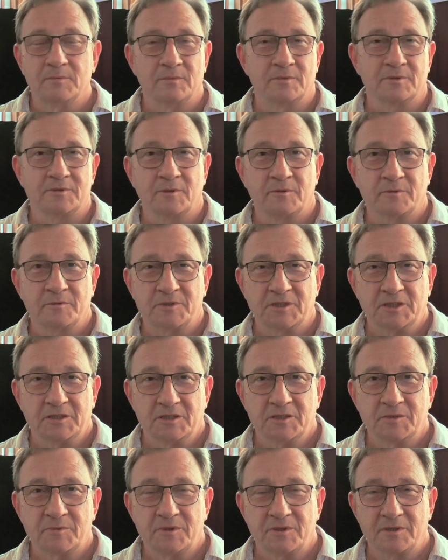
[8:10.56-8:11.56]
są
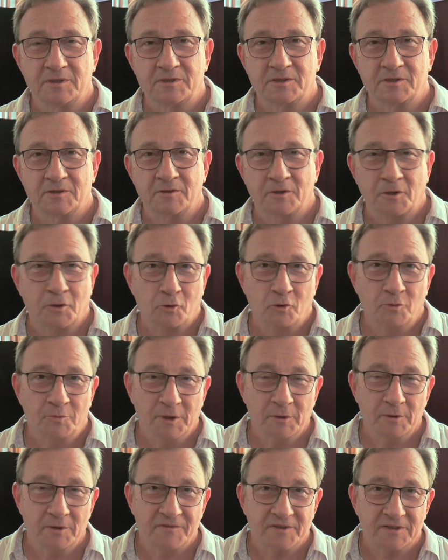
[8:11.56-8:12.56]
przecież e, co roku
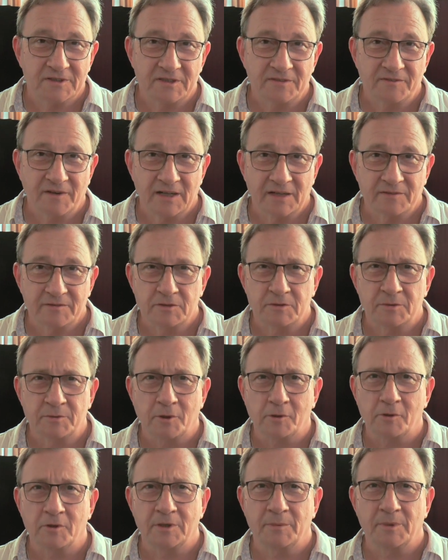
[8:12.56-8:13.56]
były festiwale, w zeszłym
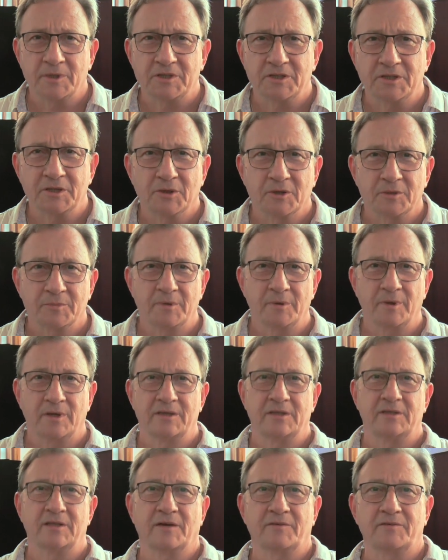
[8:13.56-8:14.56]
roku chyba się nie odbyła,
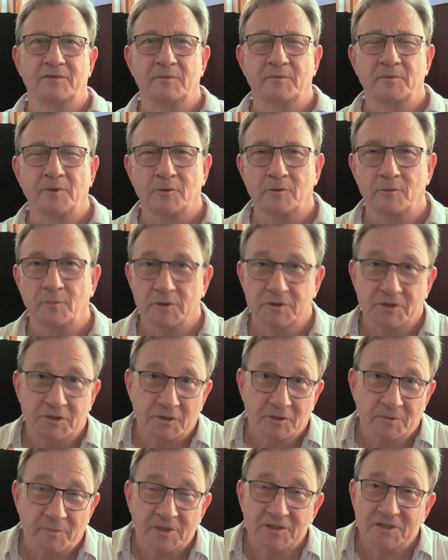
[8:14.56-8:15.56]
jednak w tym roku może
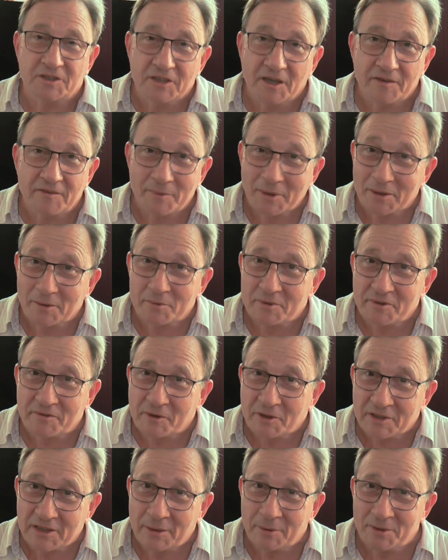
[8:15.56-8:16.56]
się odbędzie. Nie wiem, jak to będzie
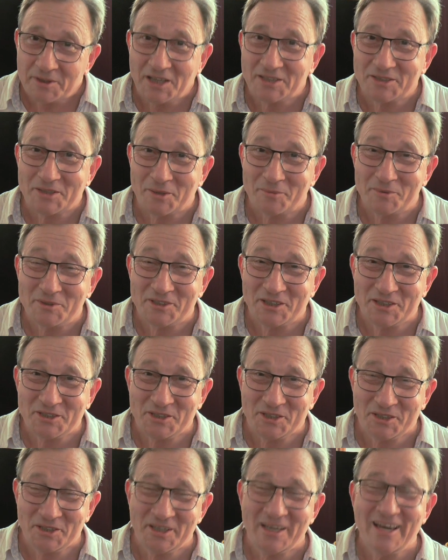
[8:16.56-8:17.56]
wyglądało, nie chcę robić
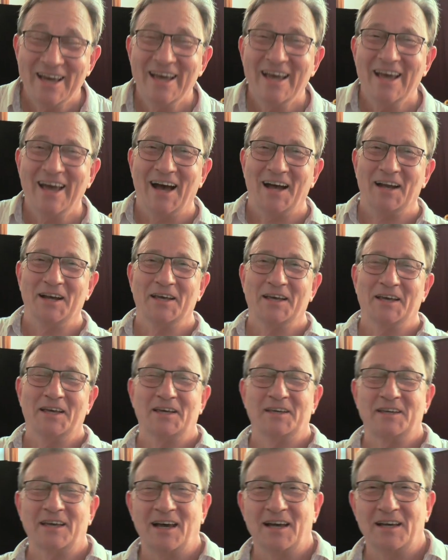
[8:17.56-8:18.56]
nadziei,
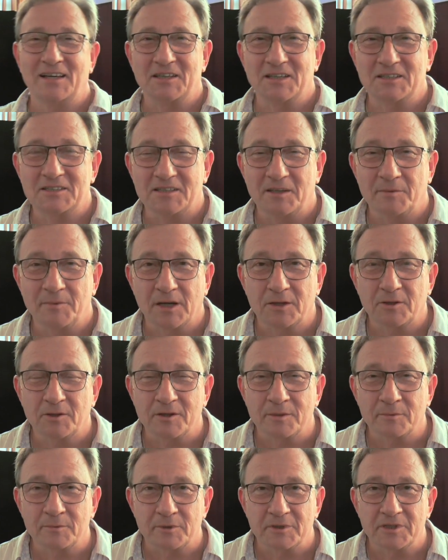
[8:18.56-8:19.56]
ale ja jestem
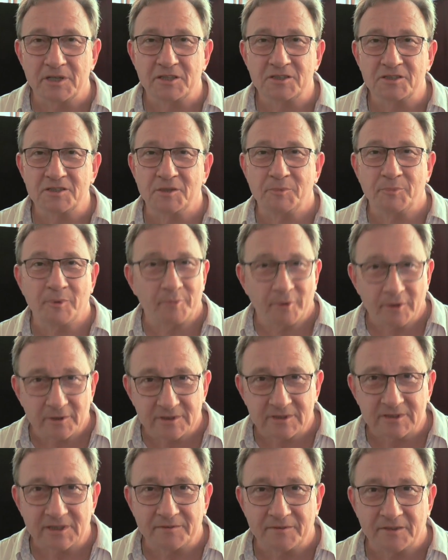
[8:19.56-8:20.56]
aktorem, który jeździ po
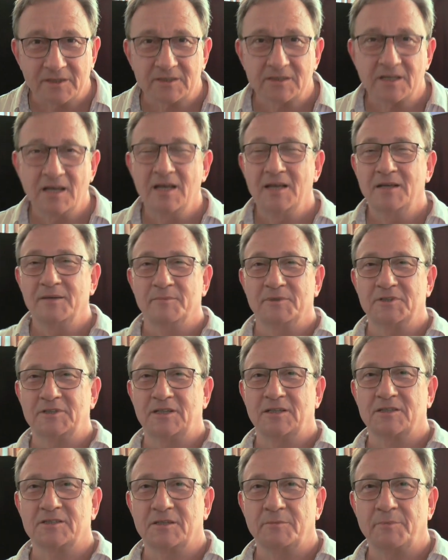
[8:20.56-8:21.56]
Polsce, więc
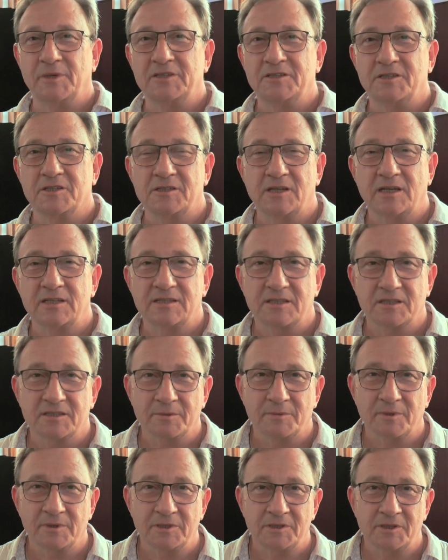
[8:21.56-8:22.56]
myślę, że będzie szansa,
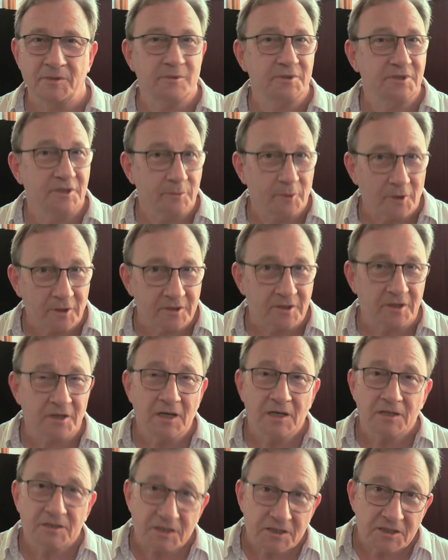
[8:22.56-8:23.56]
że będziemy się mogli
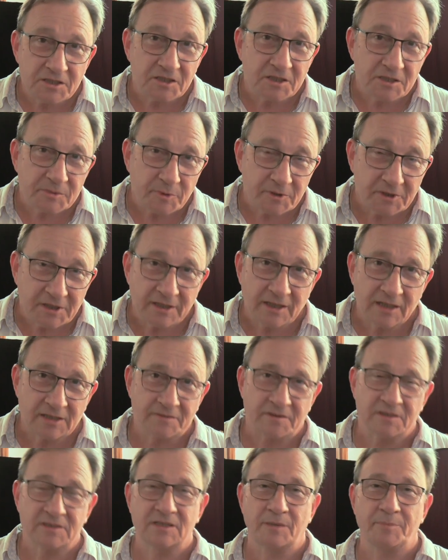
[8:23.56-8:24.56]
częściej spotykać,
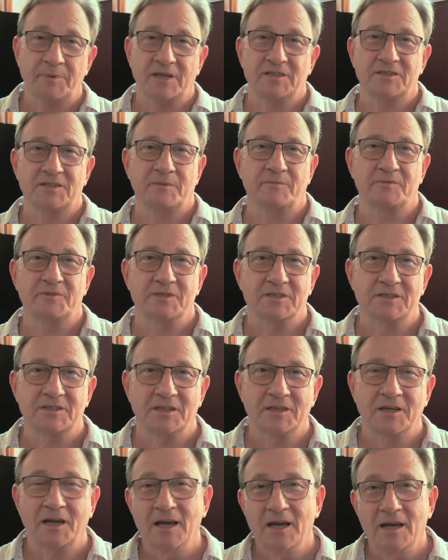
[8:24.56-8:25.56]
więc zapraszam
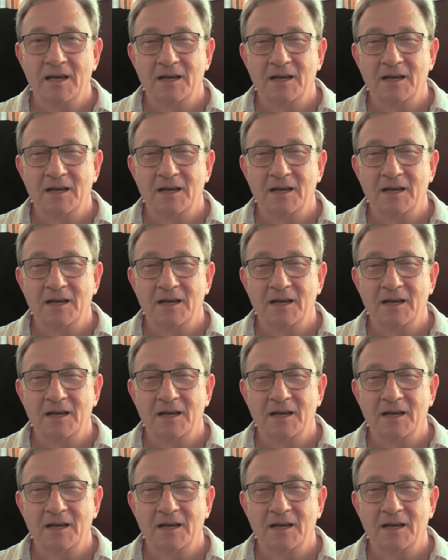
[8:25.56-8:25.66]
wszystkich